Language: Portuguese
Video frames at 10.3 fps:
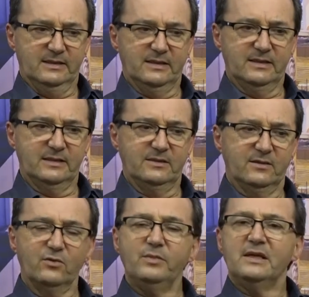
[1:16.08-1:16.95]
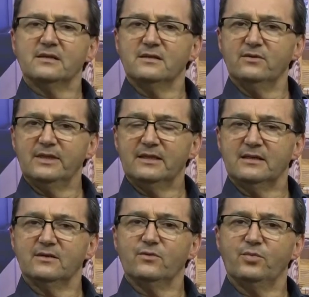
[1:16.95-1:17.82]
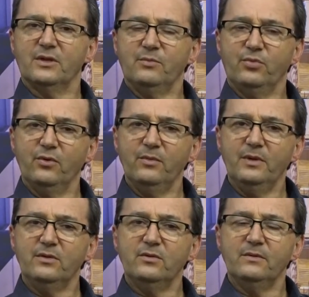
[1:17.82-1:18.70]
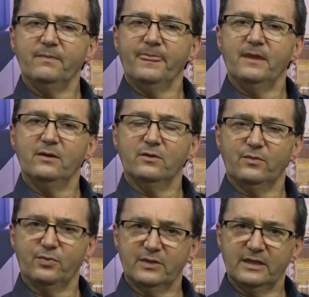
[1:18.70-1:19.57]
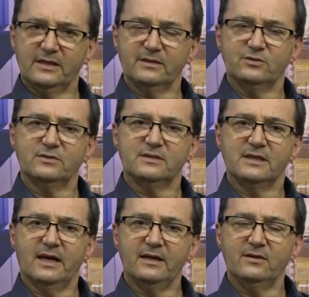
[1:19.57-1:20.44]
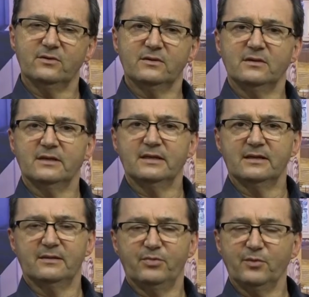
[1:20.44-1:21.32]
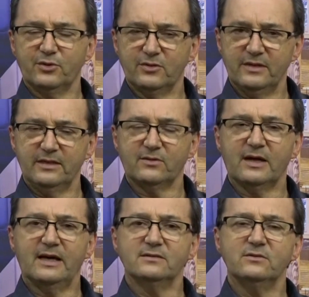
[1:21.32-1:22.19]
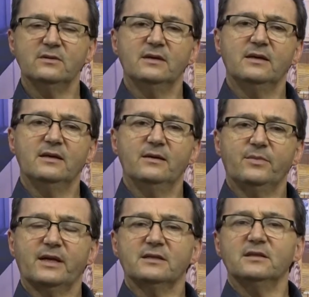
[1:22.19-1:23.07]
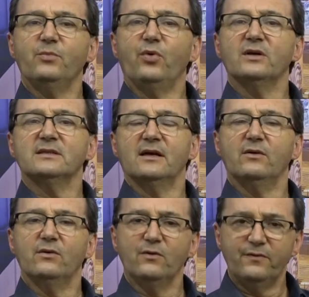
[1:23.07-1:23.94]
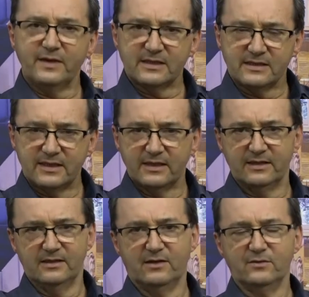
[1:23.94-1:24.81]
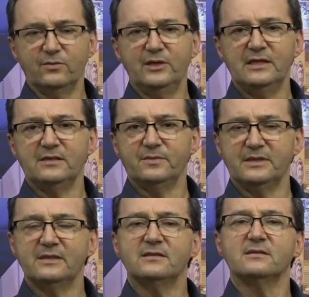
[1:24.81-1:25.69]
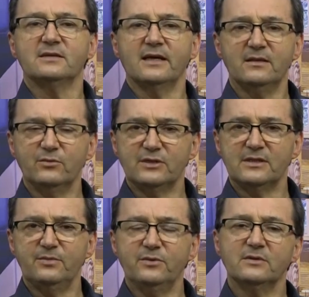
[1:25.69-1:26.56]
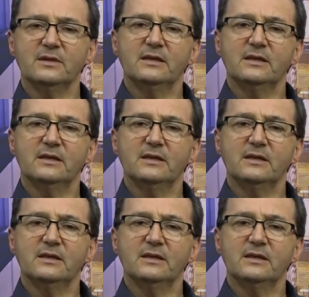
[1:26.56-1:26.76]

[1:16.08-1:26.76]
é, uma, combinação entre o poder público e o poder judiciário, é, a promotoria no caso, para que a gente possa oferecer aos munícipes desses sete municípios